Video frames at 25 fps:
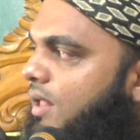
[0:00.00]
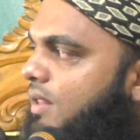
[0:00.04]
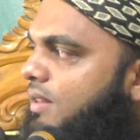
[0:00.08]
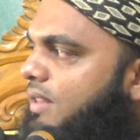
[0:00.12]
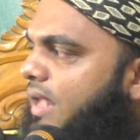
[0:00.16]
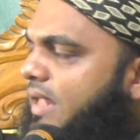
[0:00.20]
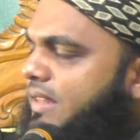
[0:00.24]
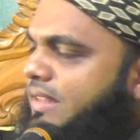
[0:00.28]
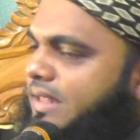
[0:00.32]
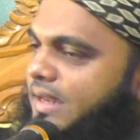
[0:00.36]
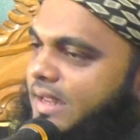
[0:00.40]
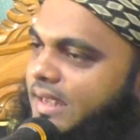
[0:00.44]

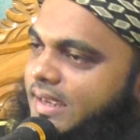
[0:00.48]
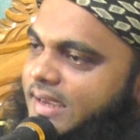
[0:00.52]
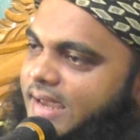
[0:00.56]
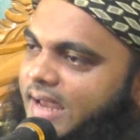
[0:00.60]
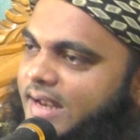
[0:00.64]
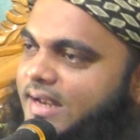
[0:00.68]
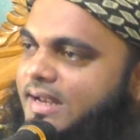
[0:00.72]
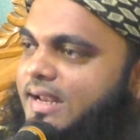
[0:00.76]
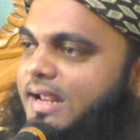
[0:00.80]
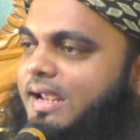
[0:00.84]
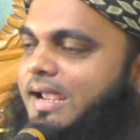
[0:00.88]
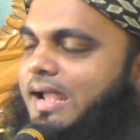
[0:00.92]
তাদের এই
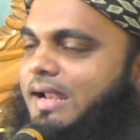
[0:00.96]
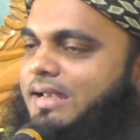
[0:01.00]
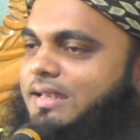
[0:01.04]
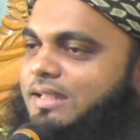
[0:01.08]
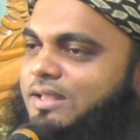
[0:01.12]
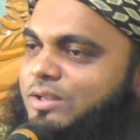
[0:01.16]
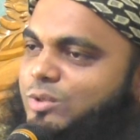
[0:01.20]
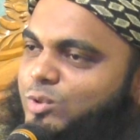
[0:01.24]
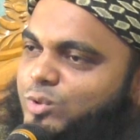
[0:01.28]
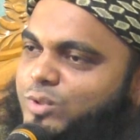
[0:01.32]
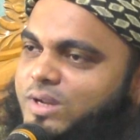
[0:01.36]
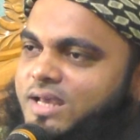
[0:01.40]

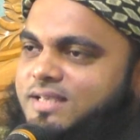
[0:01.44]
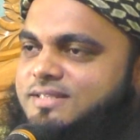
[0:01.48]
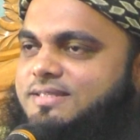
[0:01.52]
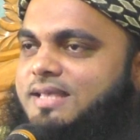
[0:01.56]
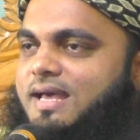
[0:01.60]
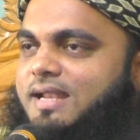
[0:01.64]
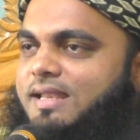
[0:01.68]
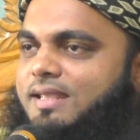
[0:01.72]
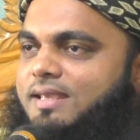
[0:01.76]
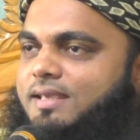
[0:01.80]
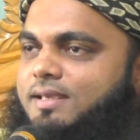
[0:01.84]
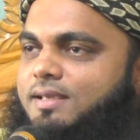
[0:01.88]
কান্নাকাটি রোনা
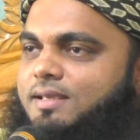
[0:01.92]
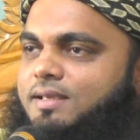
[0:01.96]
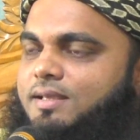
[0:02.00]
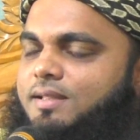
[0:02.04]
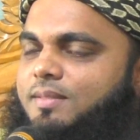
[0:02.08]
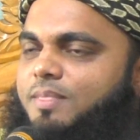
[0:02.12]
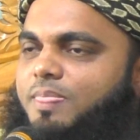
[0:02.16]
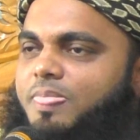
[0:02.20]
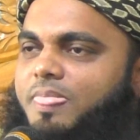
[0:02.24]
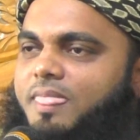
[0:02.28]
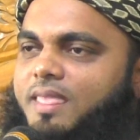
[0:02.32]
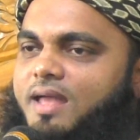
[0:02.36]
জারি
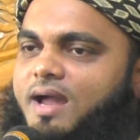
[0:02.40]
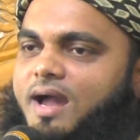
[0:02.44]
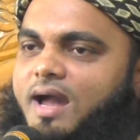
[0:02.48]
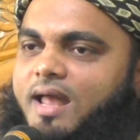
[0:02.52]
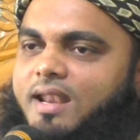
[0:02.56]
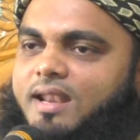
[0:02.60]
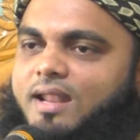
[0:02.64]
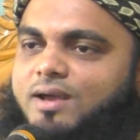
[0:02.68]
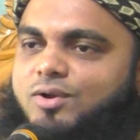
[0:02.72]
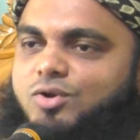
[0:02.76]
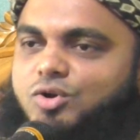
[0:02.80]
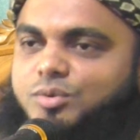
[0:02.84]

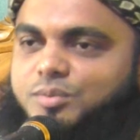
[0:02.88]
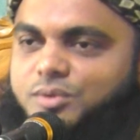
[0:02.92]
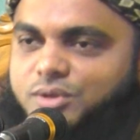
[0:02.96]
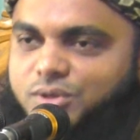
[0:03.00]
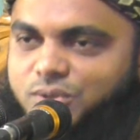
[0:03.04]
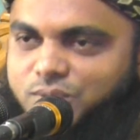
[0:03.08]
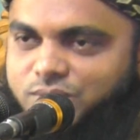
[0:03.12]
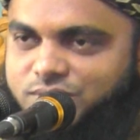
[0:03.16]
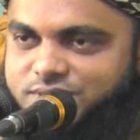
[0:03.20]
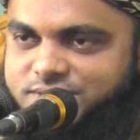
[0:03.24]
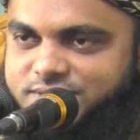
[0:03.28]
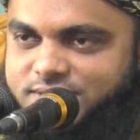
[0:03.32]
আল্লাহ কবুল
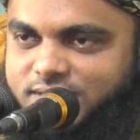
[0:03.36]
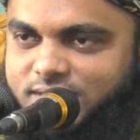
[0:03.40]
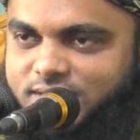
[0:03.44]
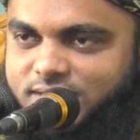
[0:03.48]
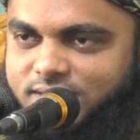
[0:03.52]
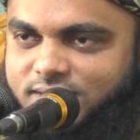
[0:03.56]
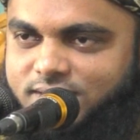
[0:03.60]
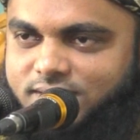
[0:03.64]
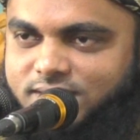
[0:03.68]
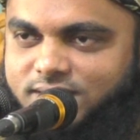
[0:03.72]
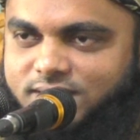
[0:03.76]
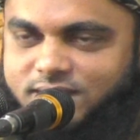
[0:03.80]
করছেন
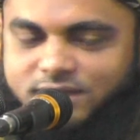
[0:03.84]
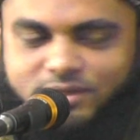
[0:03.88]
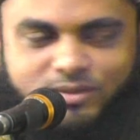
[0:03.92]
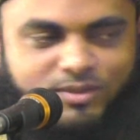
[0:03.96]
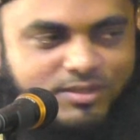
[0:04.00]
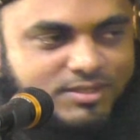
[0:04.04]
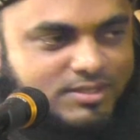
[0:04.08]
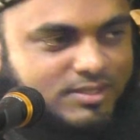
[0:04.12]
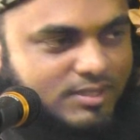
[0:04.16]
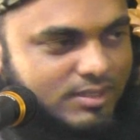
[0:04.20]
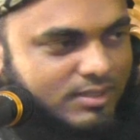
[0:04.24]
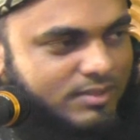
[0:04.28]
কি
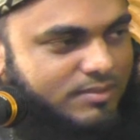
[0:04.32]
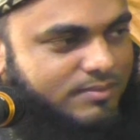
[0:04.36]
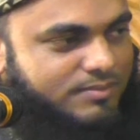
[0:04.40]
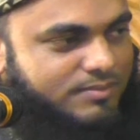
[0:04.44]
করছেন